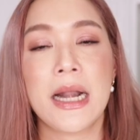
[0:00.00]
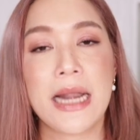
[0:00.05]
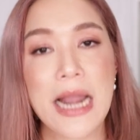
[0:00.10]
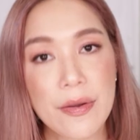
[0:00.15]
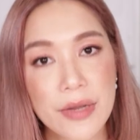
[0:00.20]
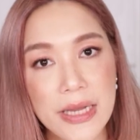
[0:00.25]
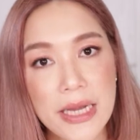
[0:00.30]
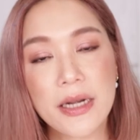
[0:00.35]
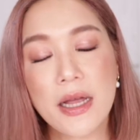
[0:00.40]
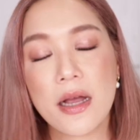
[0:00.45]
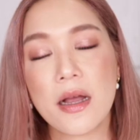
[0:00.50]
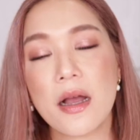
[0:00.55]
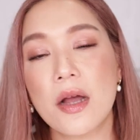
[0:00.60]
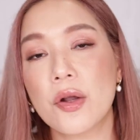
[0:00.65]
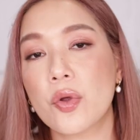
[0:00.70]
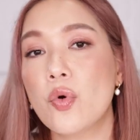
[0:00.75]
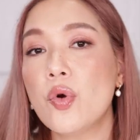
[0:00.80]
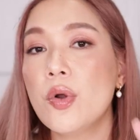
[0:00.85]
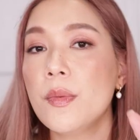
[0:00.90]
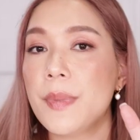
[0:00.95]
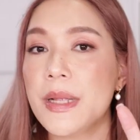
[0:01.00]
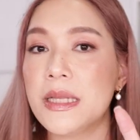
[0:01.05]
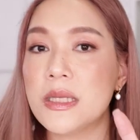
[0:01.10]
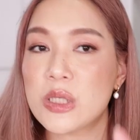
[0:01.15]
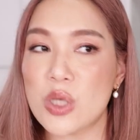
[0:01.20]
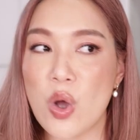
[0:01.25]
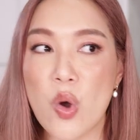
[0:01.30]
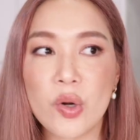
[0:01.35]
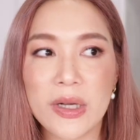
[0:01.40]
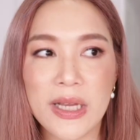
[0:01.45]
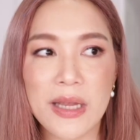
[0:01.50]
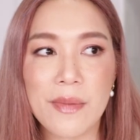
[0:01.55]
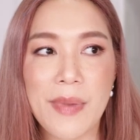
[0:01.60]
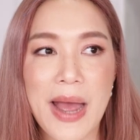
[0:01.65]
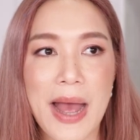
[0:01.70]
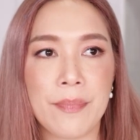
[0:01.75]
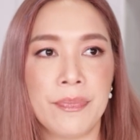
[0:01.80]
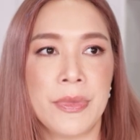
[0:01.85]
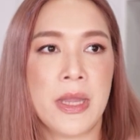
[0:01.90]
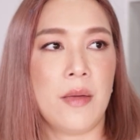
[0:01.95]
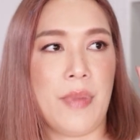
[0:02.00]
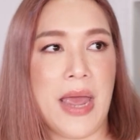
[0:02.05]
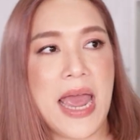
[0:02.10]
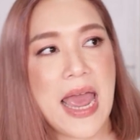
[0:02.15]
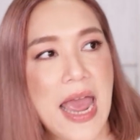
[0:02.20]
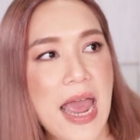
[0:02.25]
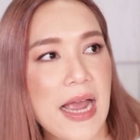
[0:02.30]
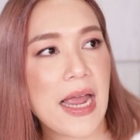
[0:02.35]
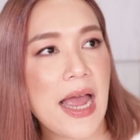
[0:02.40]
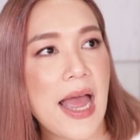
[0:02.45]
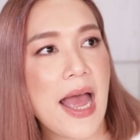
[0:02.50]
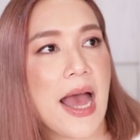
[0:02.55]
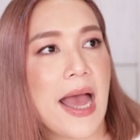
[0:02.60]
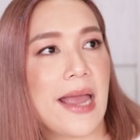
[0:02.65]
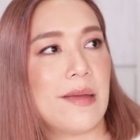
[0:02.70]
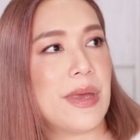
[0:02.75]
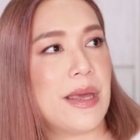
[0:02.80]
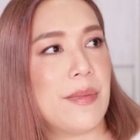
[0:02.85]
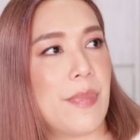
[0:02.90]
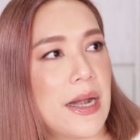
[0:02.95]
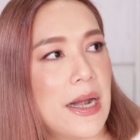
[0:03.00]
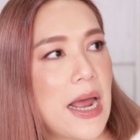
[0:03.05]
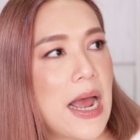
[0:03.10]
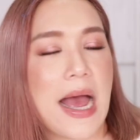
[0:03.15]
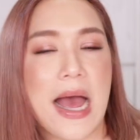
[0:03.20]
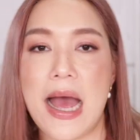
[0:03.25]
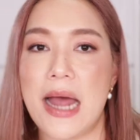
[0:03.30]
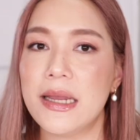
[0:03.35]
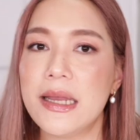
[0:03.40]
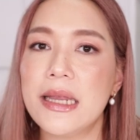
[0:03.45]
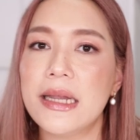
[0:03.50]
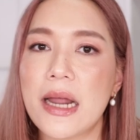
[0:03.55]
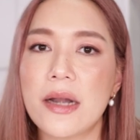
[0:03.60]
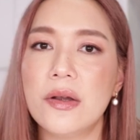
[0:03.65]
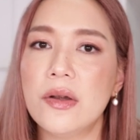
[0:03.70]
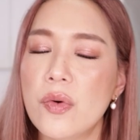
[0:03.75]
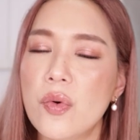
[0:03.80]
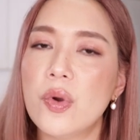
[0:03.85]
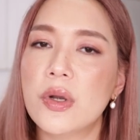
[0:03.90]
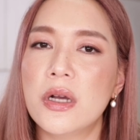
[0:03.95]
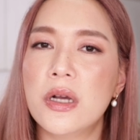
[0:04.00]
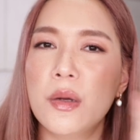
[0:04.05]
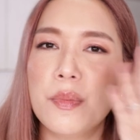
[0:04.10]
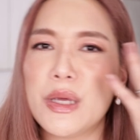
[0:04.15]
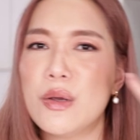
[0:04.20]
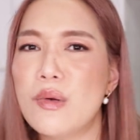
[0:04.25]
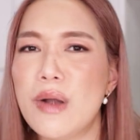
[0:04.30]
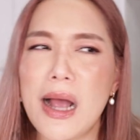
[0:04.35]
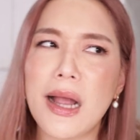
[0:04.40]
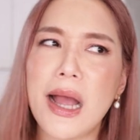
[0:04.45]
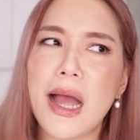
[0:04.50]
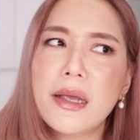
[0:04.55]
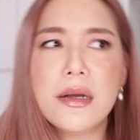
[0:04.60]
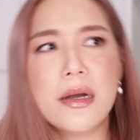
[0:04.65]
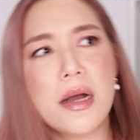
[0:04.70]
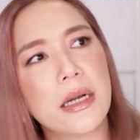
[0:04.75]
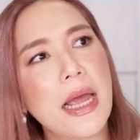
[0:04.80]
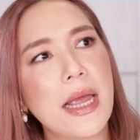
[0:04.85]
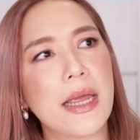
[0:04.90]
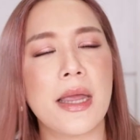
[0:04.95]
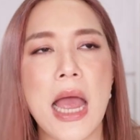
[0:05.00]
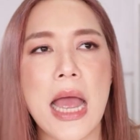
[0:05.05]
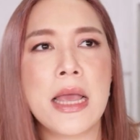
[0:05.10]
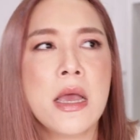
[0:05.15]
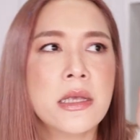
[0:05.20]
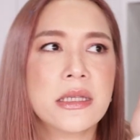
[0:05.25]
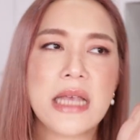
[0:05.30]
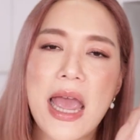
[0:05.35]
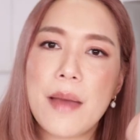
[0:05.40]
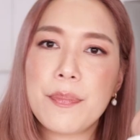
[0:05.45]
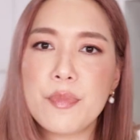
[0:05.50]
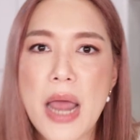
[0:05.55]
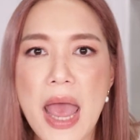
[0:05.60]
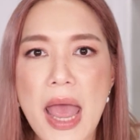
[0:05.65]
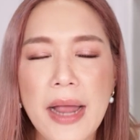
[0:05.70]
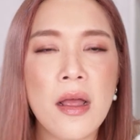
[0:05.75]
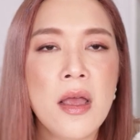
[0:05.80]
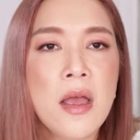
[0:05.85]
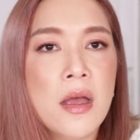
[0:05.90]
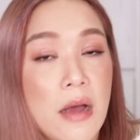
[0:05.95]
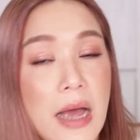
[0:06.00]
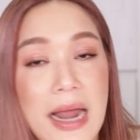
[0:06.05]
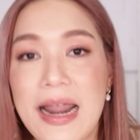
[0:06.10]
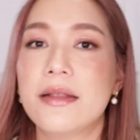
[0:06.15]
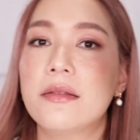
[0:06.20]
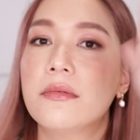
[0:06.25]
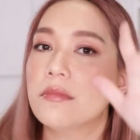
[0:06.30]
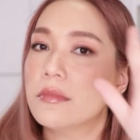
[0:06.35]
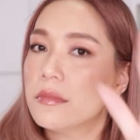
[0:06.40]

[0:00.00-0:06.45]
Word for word: แล้วยิ่งถ้าเกิดคุณเป็นทรงที่แบบแพ้ง่าย มีปัญหานี่นั่นนู่น คือผิวระคายเคืองได้ง่าย แสบแดง อะไร